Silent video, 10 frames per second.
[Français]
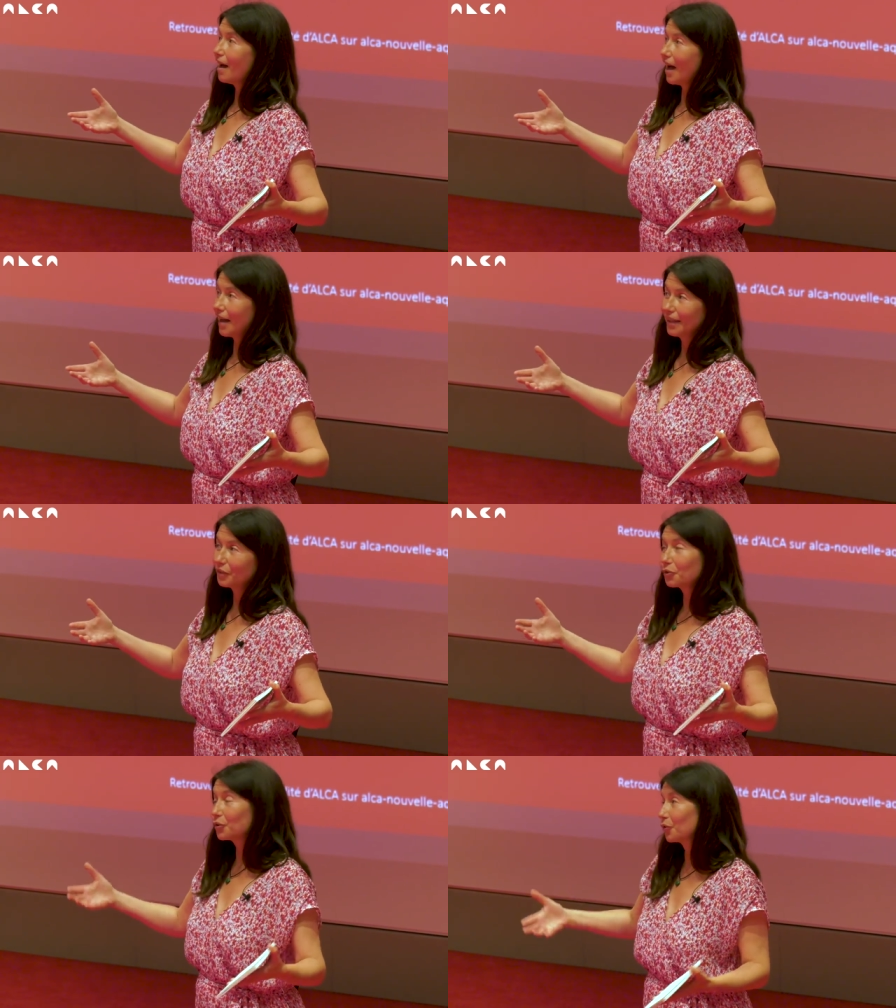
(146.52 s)
à
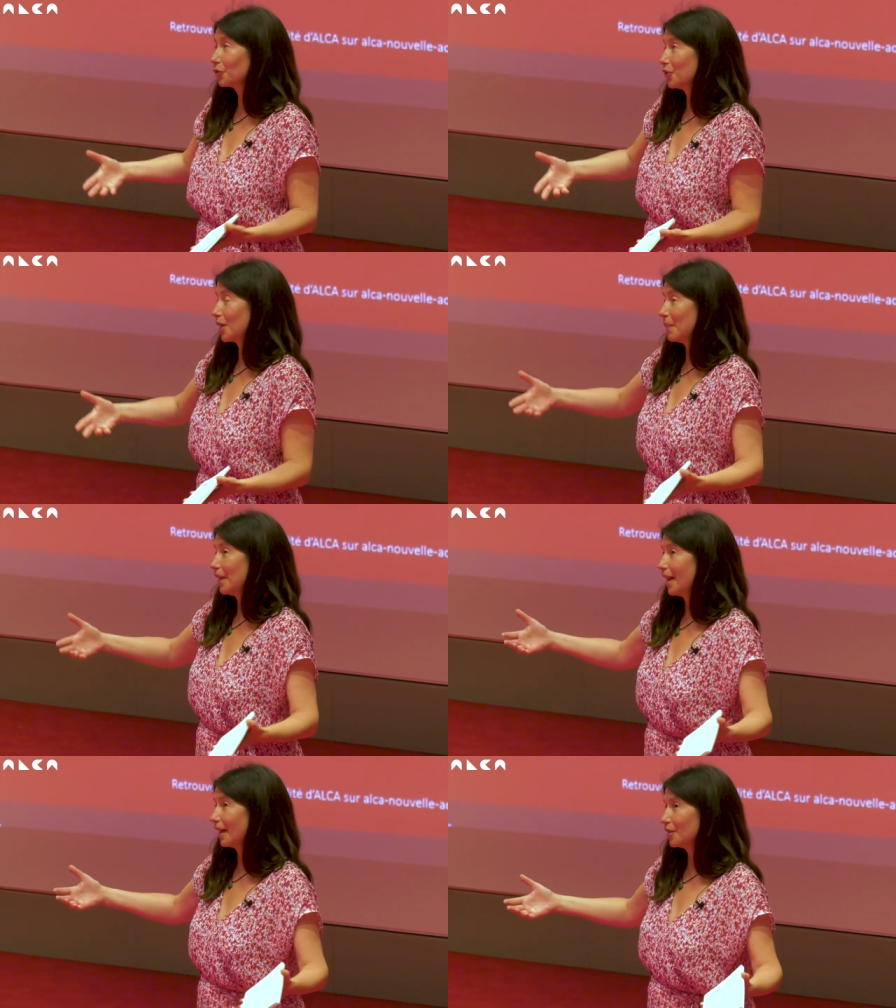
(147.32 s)
être dans ce que
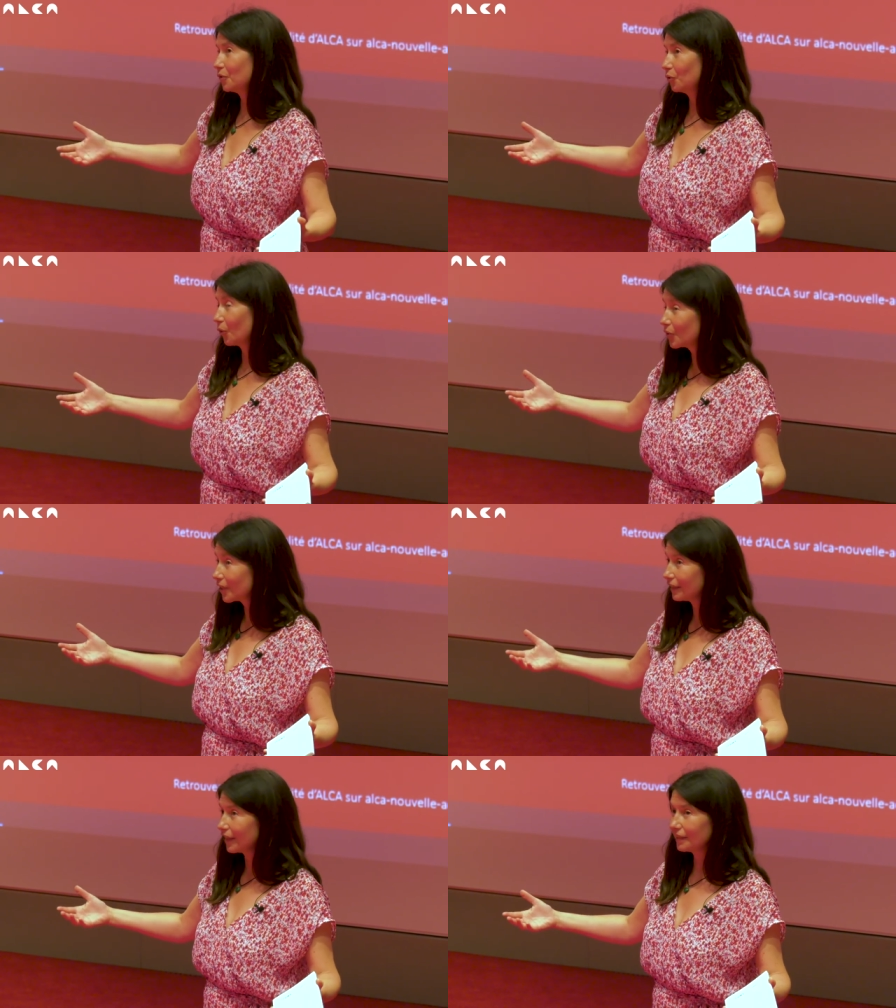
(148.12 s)
j'appelle la résonance,
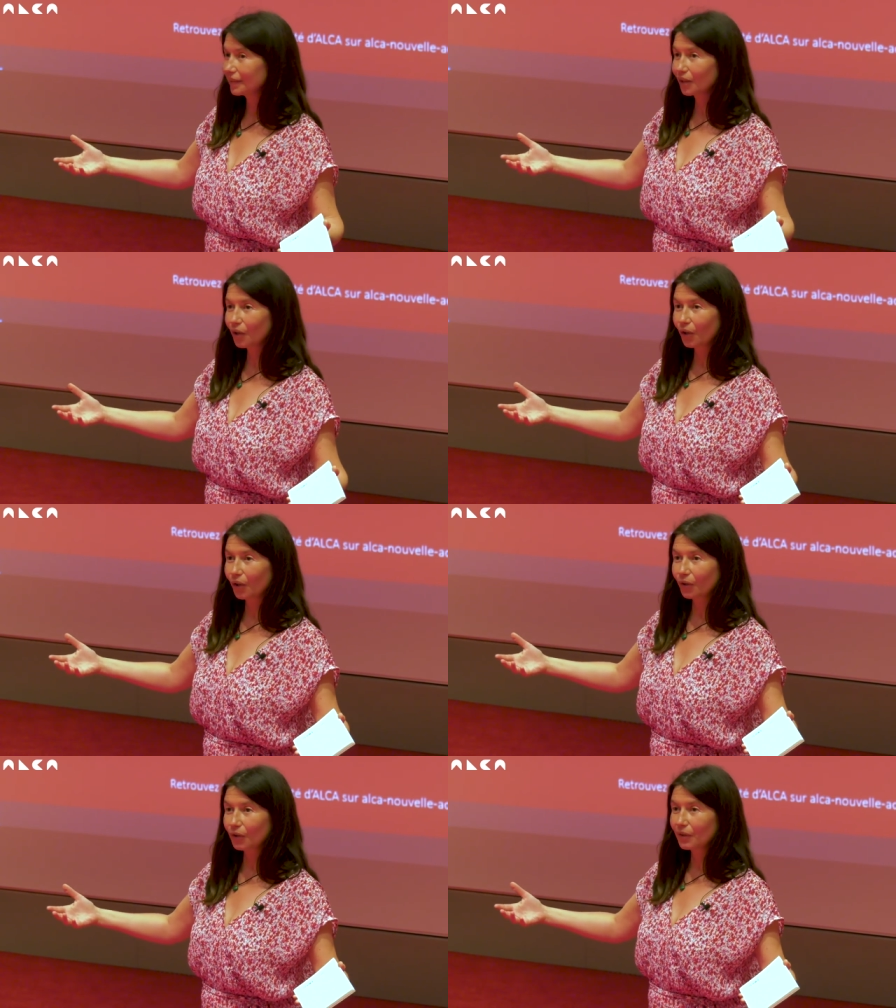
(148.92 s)
c'est-à-dire
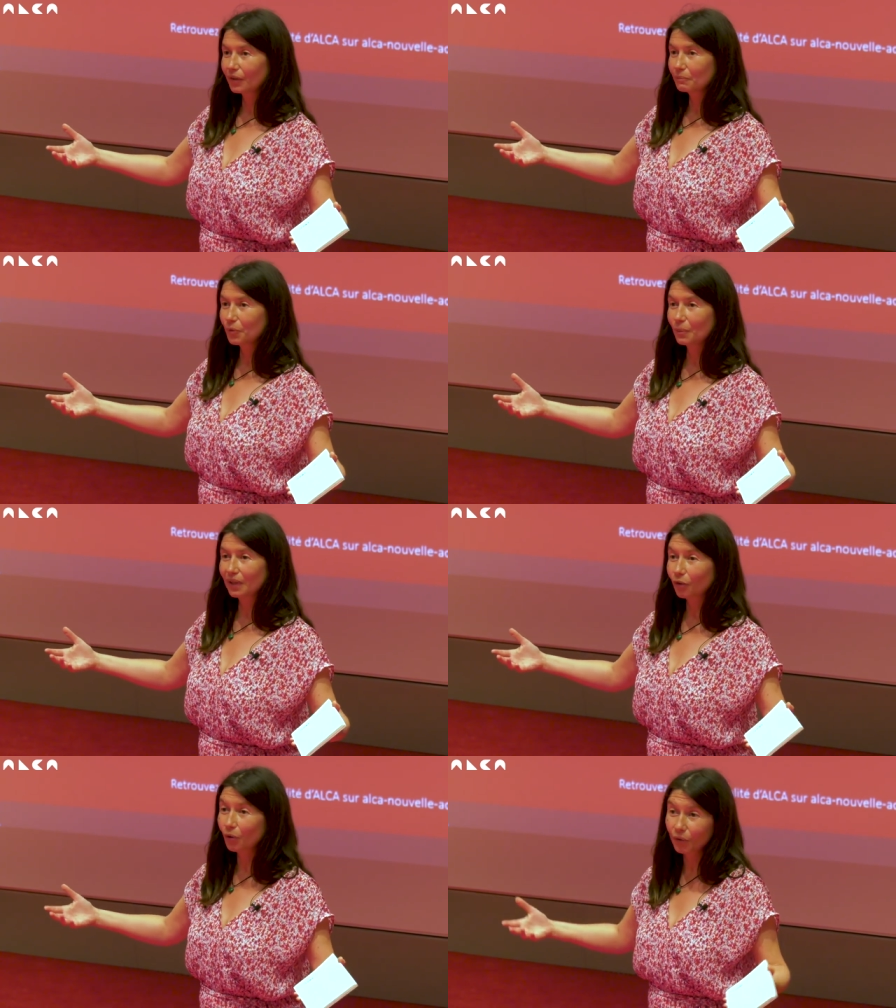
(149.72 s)
euh, me
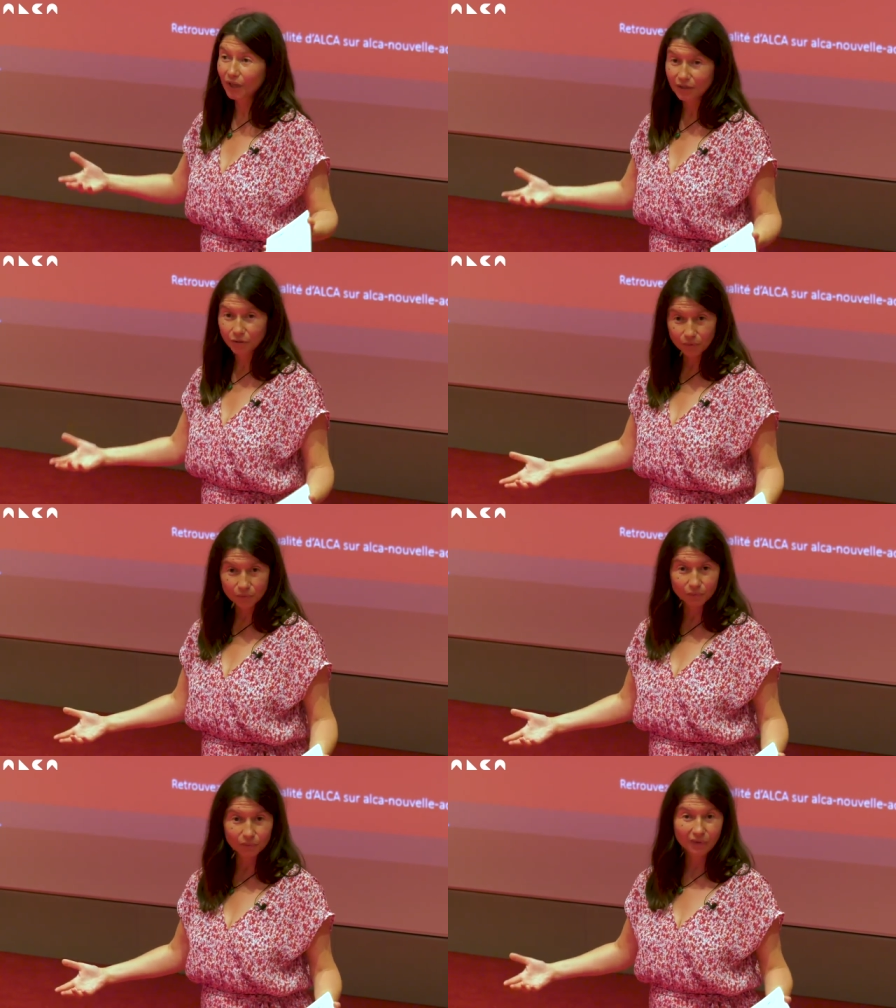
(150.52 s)
mettre en
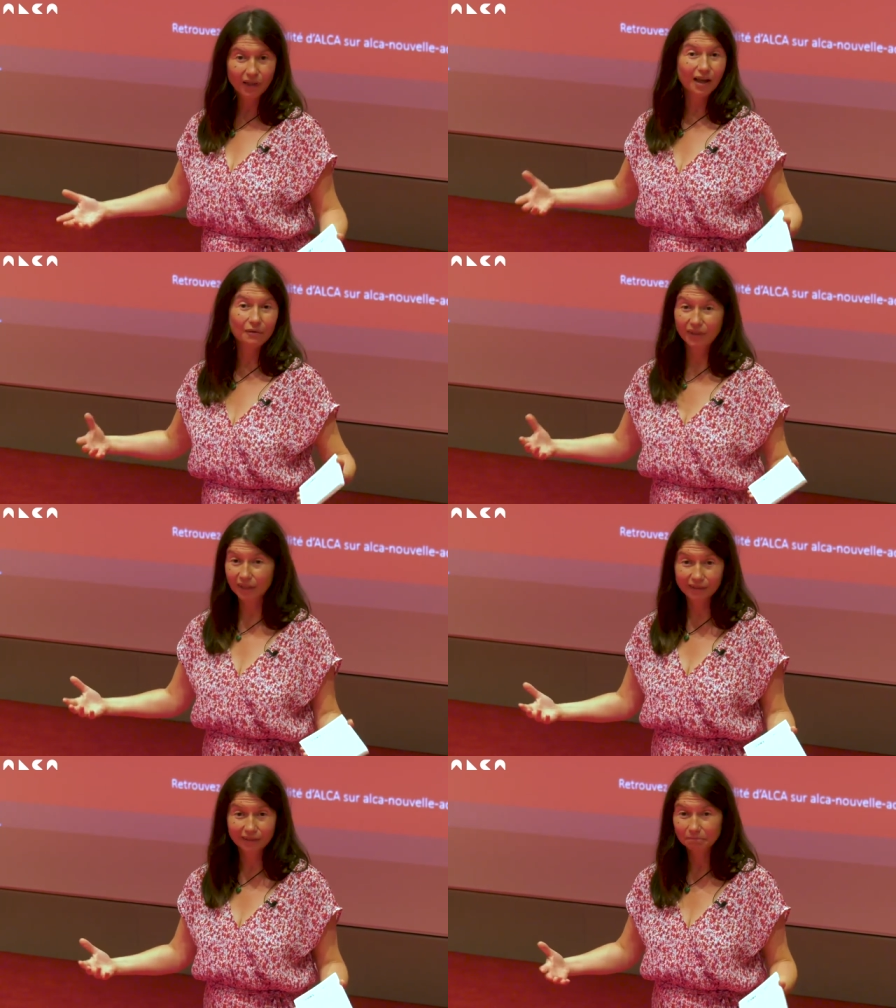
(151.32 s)
relation
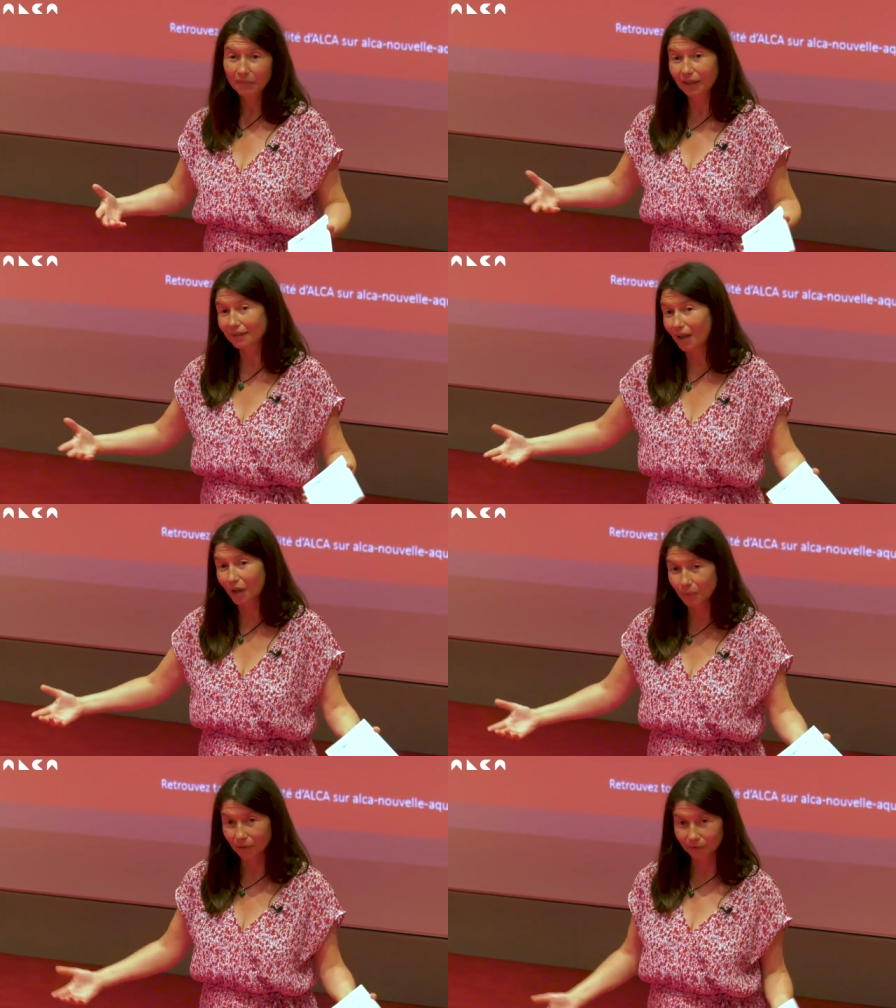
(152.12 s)
avec un
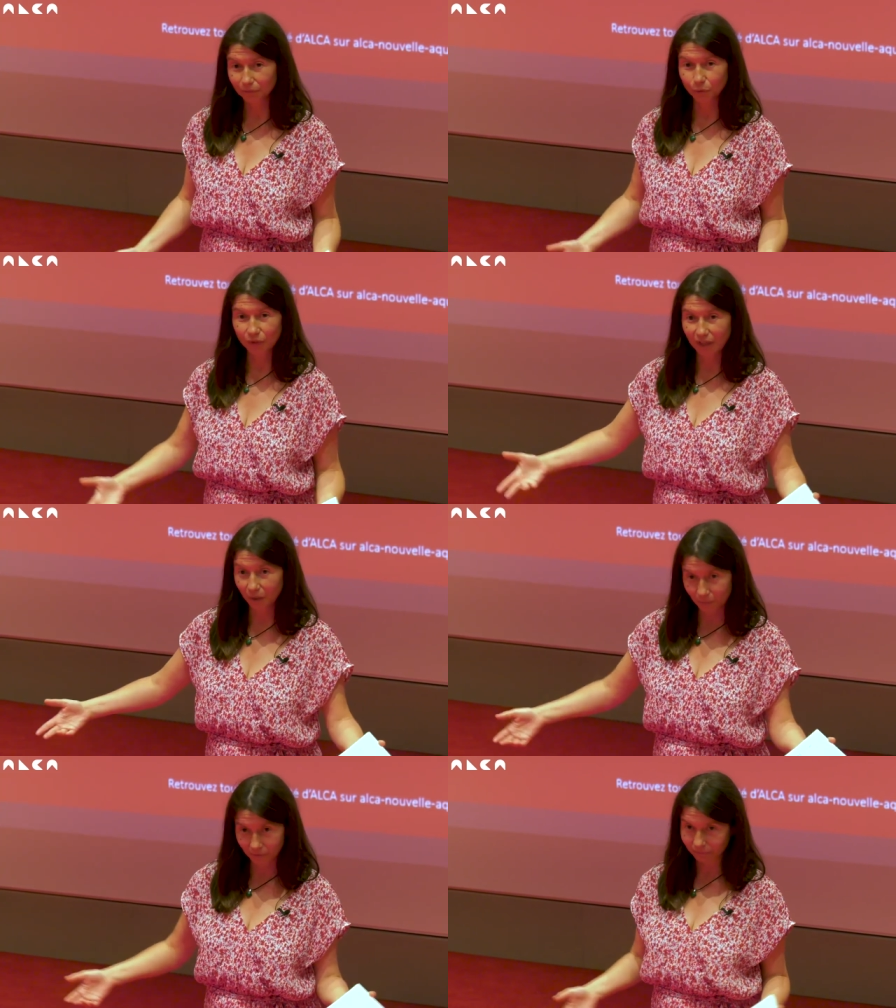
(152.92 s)
arbre, une
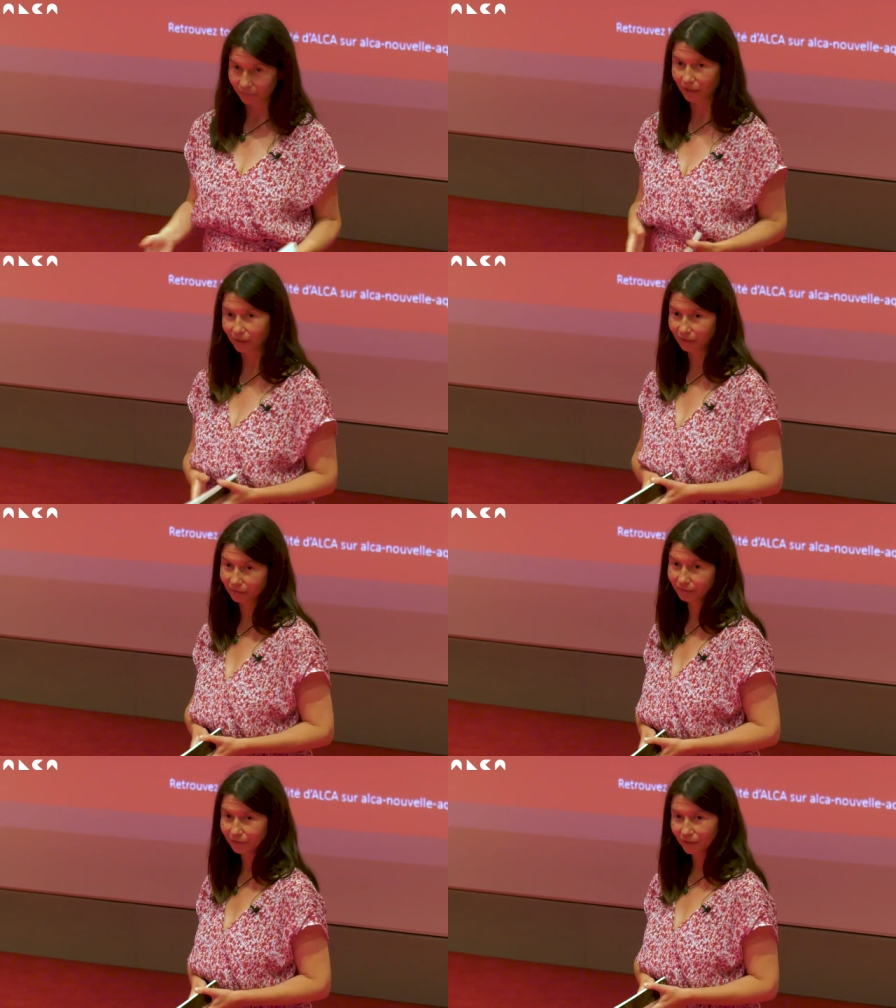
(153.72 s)
herbe,
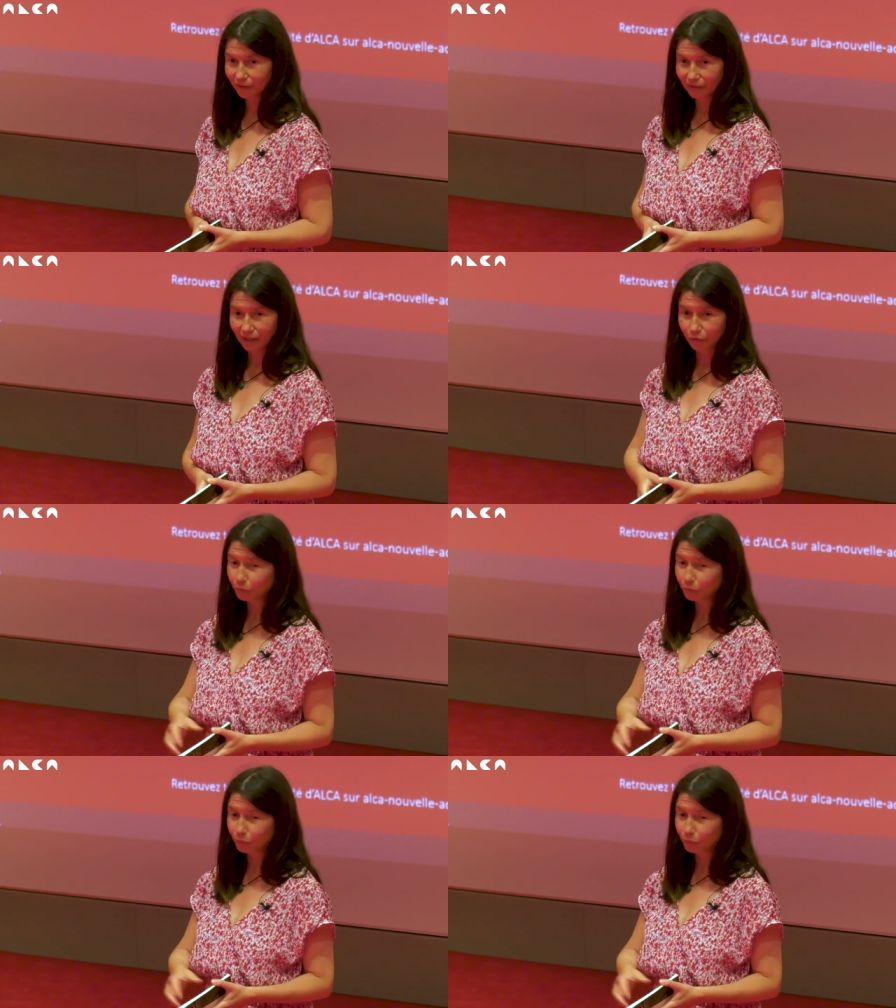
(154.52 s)
un,